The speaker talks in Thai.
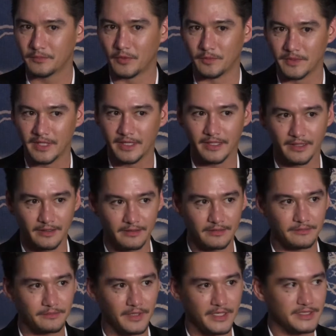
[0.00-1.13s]
ผมเคย
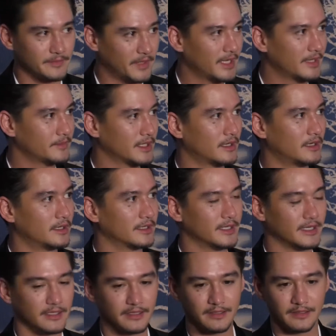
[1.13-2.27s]
ให้สัมภาษณ์มาก่อนห
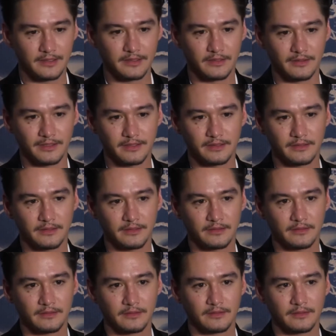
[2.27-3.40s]
น้านี้ก็คือว่า
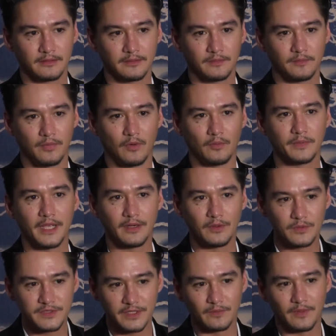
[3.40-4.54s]
ผมแค่
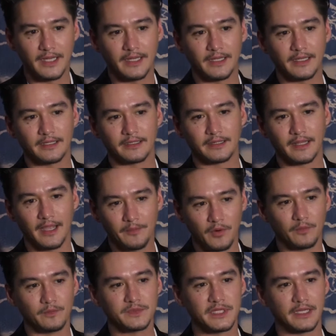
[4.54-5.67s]
รู้สึกว่าถ้าผ
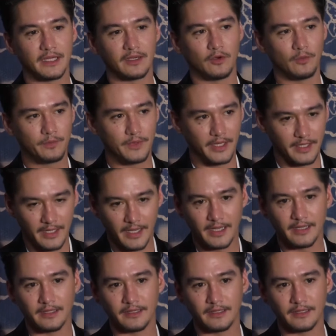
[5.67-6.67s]
มจะคบกับใคร